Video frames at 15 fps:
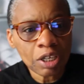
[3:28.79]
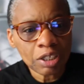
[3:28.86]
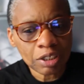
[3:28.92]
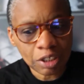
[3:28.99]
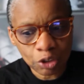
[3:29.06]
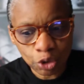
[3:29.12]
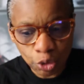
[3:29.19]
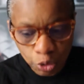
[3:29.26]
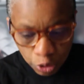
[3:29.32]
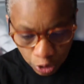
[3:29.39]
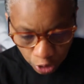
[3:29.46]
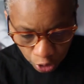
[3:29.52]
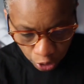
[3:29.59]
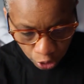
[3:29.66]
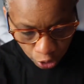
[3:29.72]
C'est que
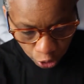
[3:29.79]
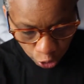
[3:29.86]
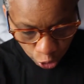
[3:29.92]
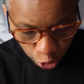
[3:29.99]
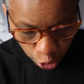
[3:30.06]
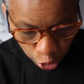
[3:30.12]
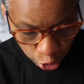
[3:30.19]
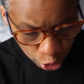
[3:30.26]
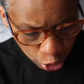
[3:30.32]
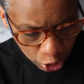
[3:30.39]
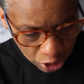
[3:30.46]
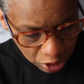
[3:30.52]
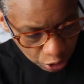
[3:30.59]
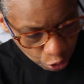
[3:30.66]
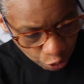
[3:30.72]
euh, ce que
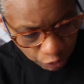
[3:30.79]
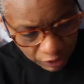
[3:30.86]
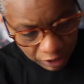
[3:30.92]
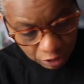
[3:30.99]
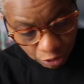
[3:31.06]
j'ai découvert